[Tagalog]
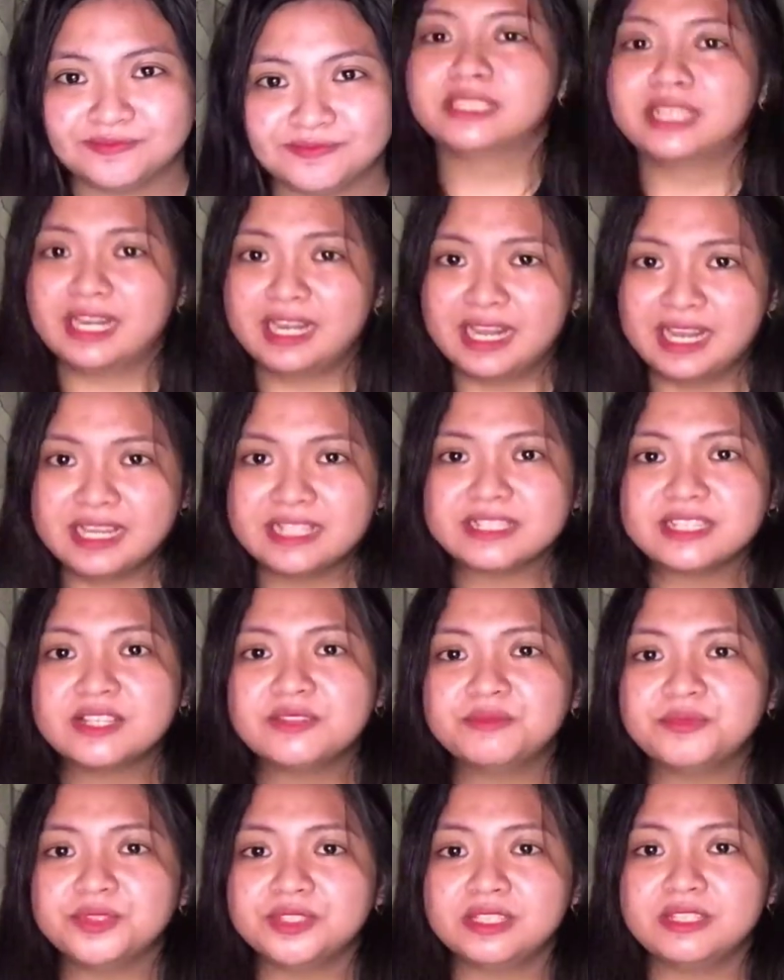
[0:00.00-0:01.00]
The last
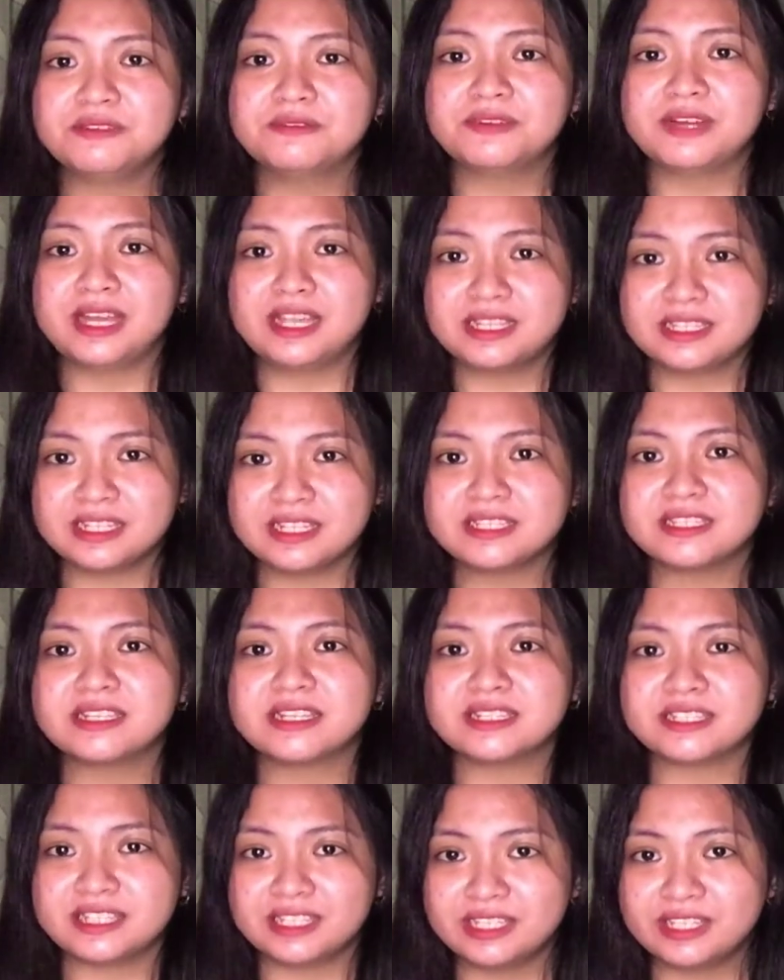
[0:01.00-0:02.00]
input device is the
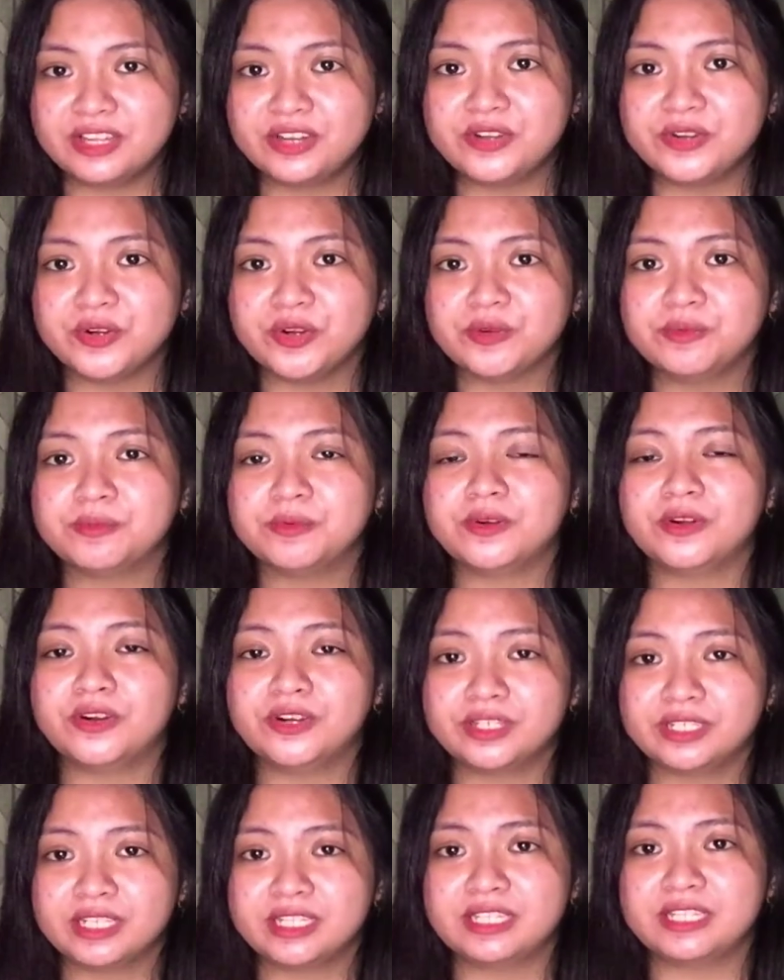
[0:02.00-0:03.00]
CD-ROM or
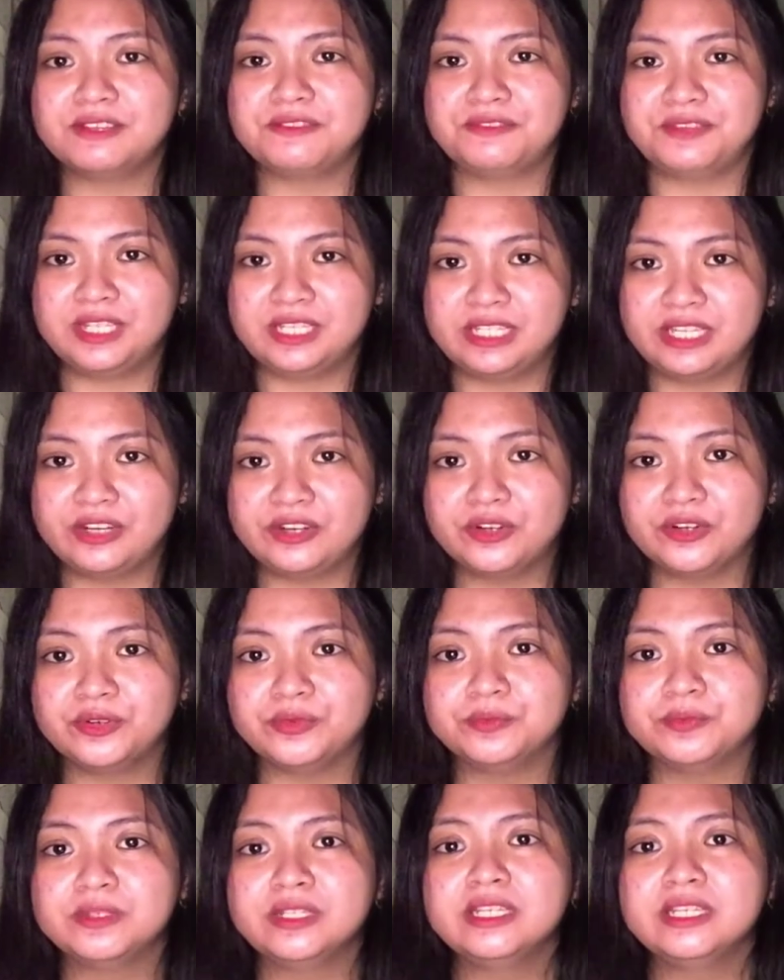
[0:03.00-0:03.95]
the DVD-ROM.